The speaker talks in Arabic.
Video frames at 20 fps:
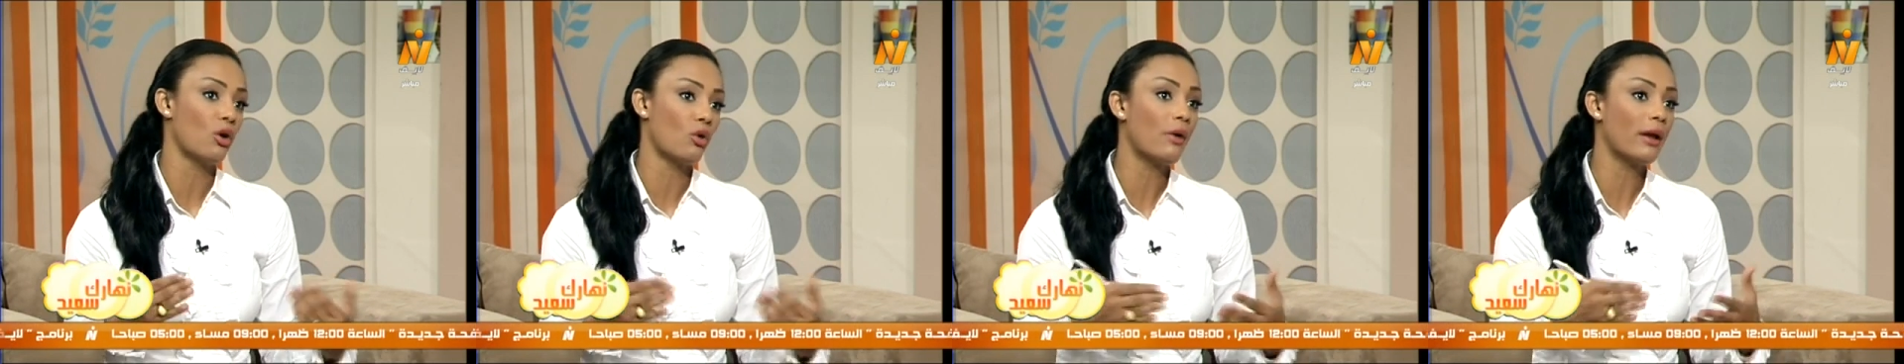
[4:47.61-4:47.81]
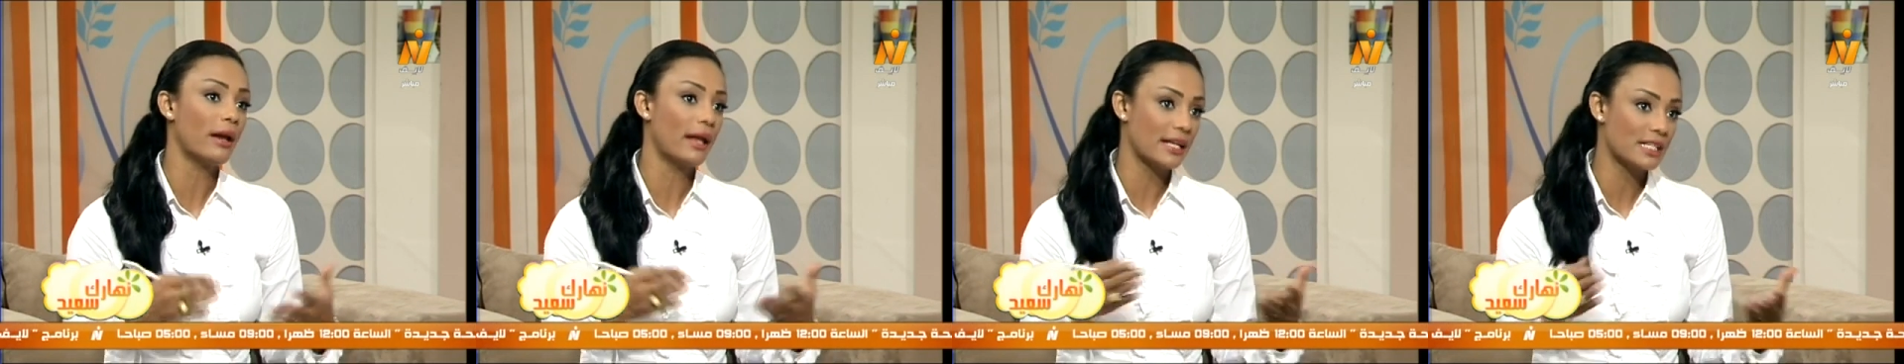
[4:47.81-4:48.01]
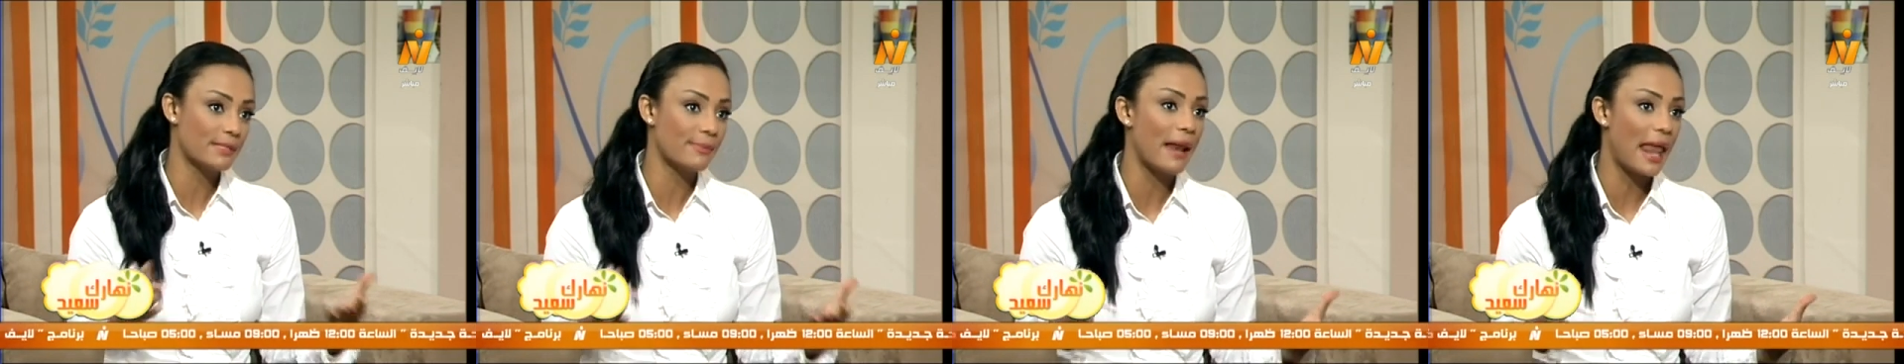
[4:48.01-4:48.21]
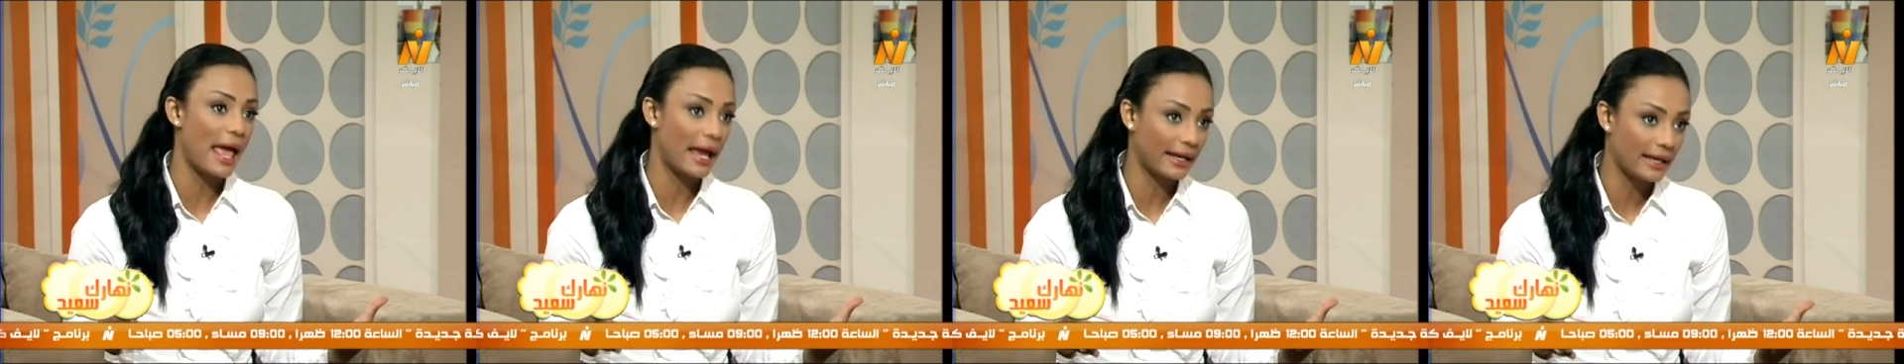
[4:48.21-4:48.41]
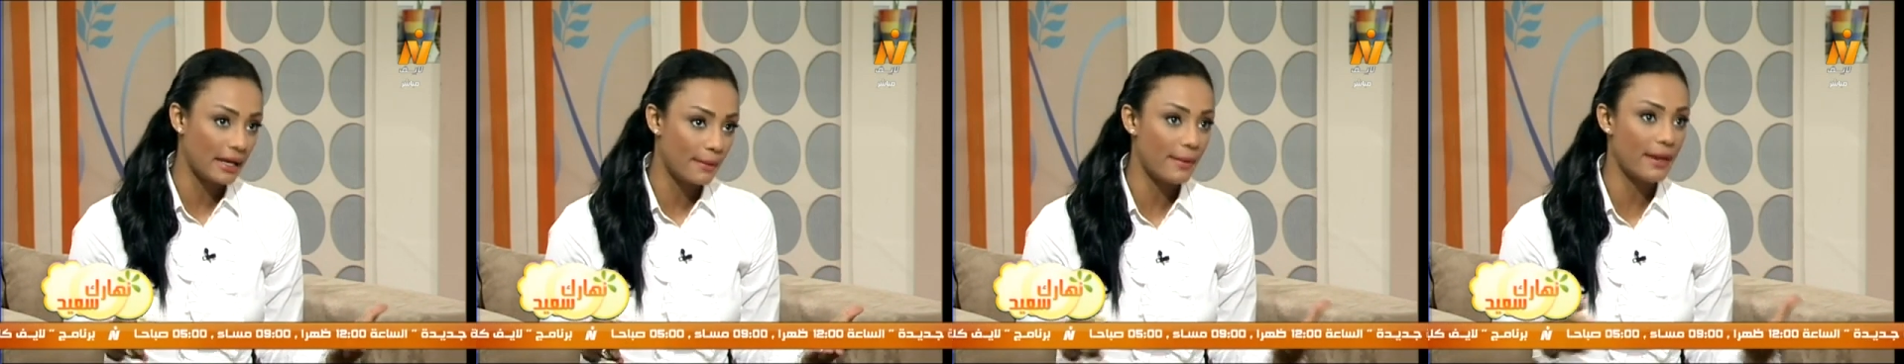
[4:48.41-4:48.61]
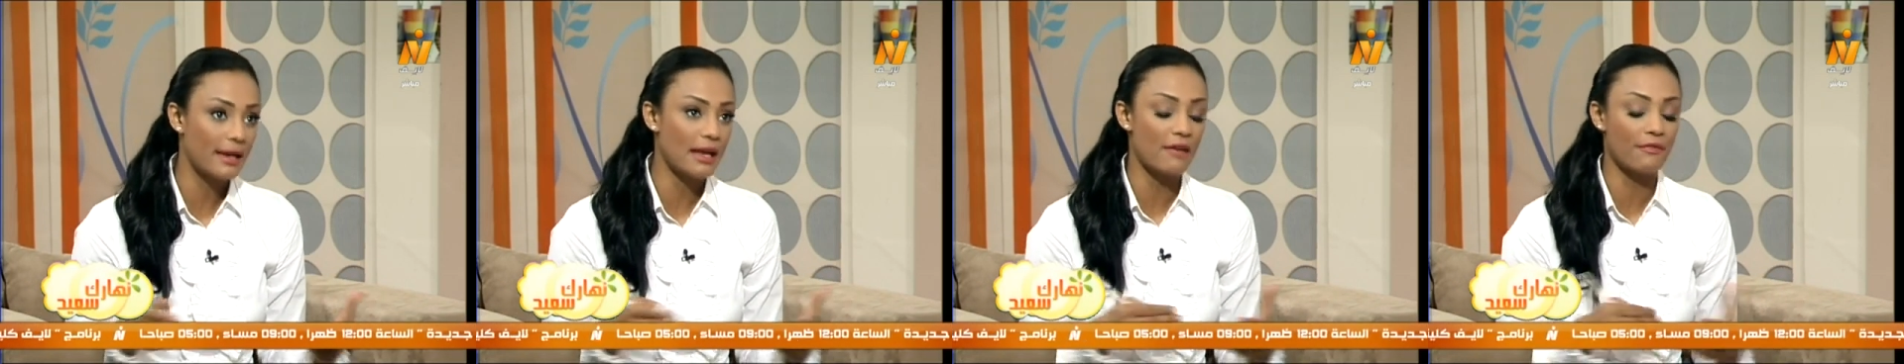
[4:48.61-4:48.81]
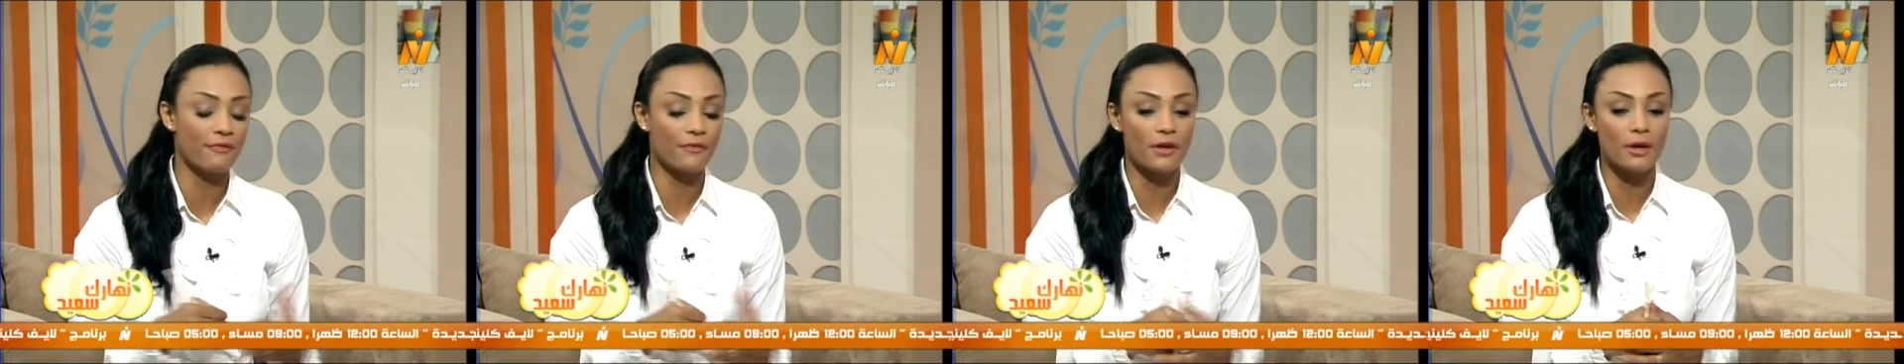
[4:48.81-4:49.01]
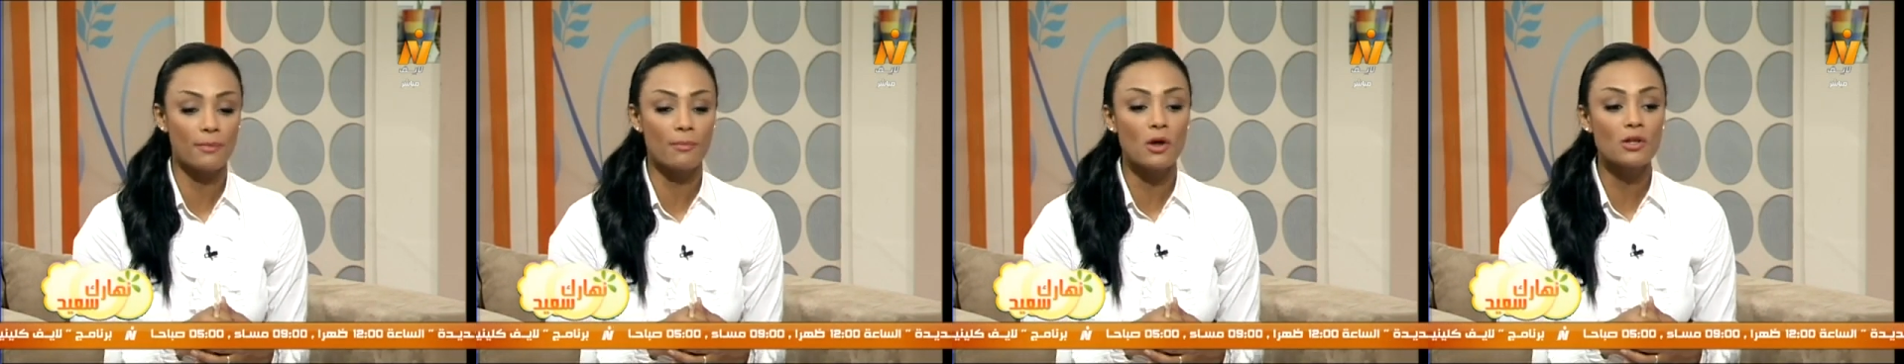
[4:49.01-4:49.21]
هو الحزب الاغلبيه
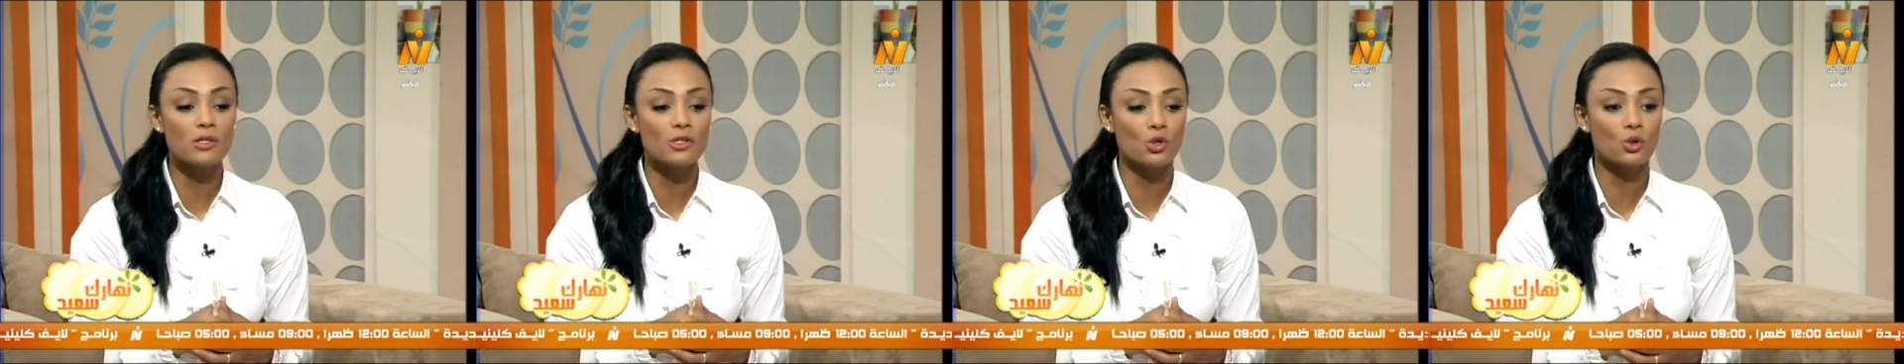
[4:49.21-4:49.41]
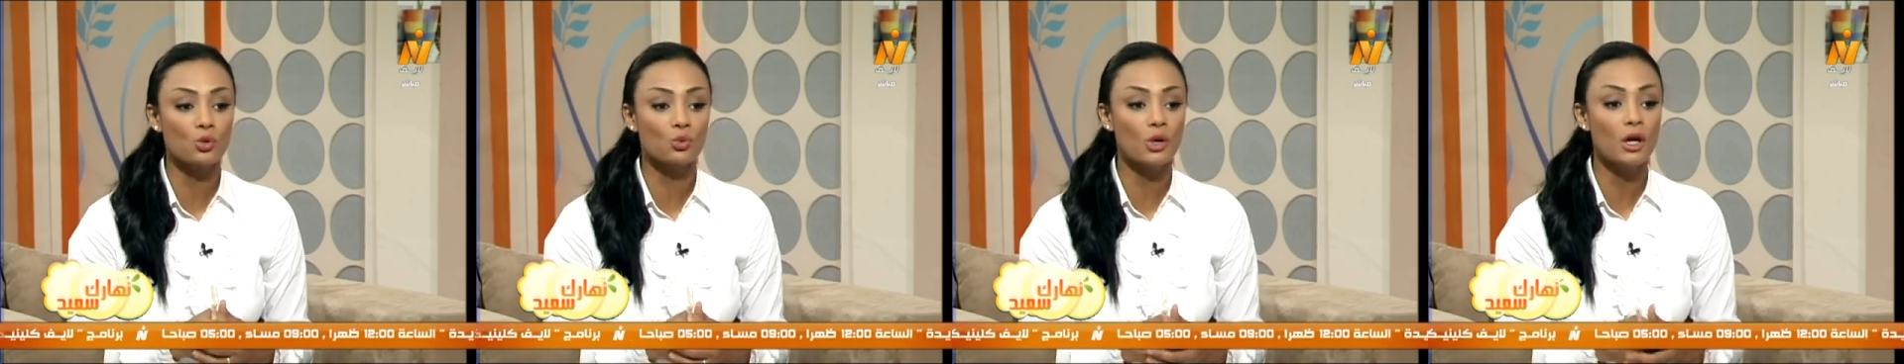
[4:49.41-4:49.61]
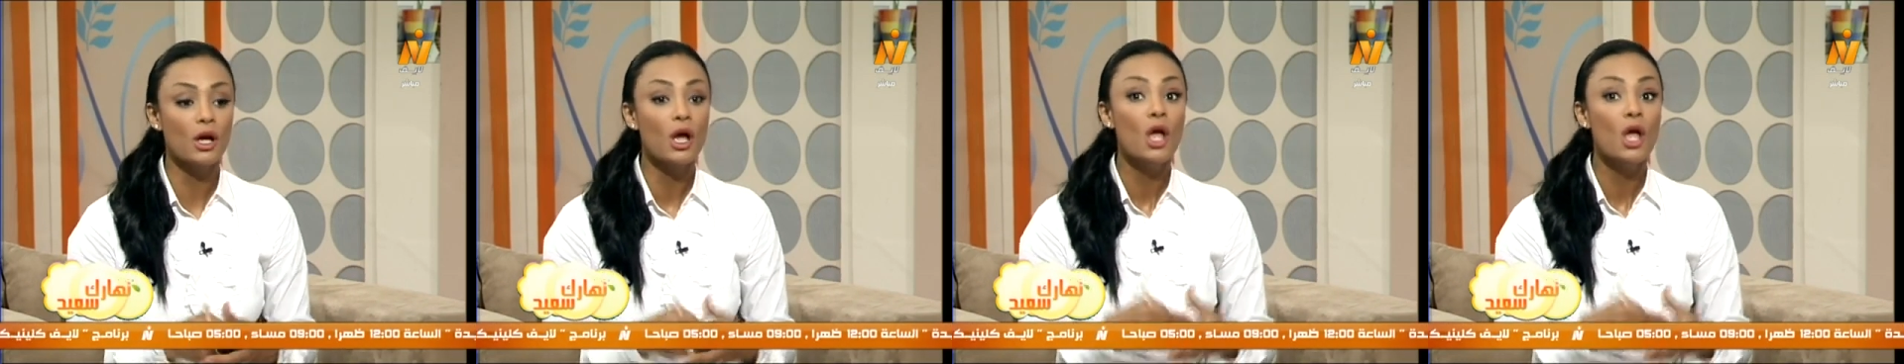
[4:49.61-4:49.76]
في مصر